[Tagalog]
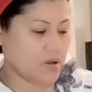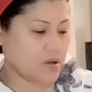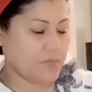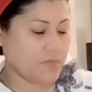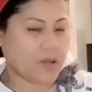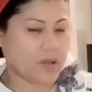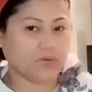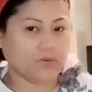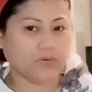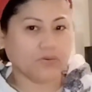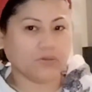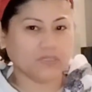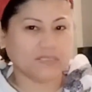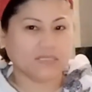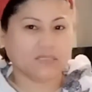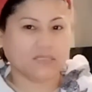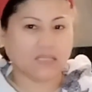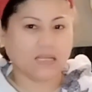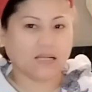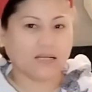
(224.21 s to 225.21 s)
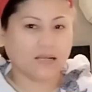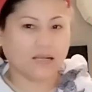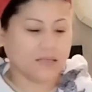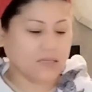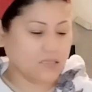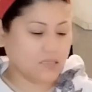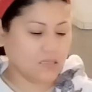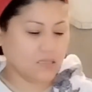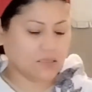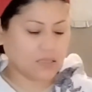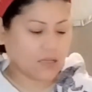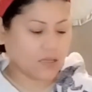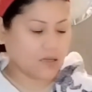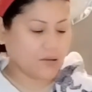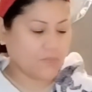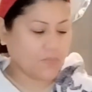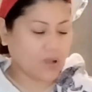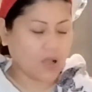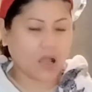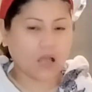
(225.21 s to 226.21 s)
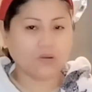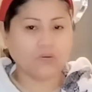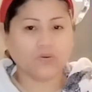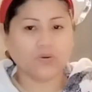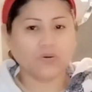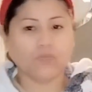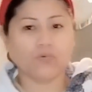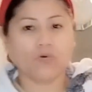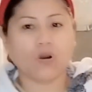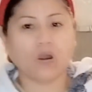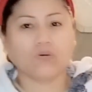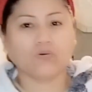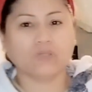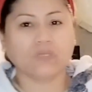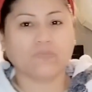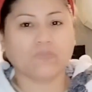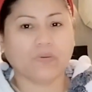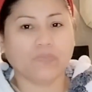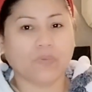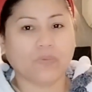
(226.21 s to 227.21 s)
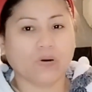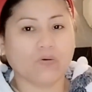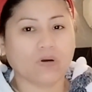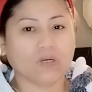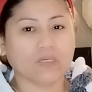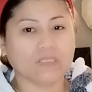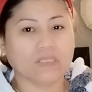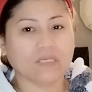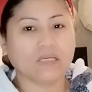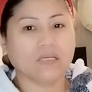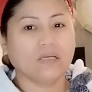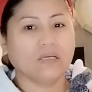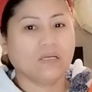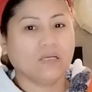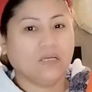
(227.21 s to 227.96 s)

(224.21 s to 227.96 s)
ano yung kasi talagang hindi talaga maano yung mukha ko sa magbango kasi.